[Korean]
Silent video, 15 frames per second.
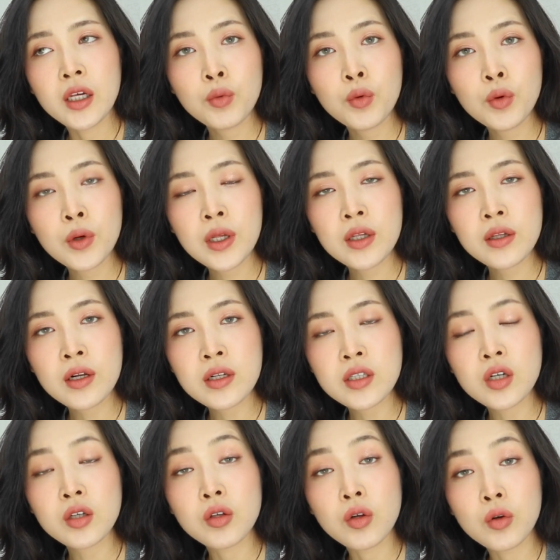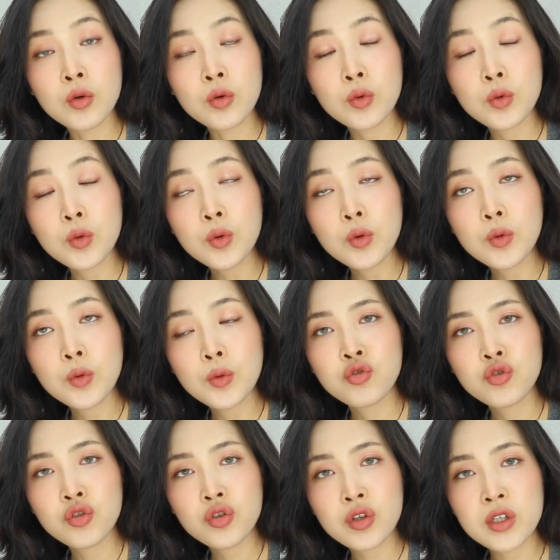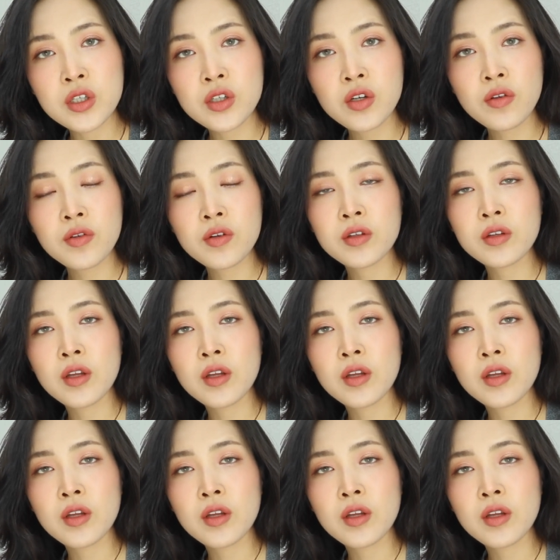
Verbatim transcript: 볼이 살짝 넓고 구두를 신었을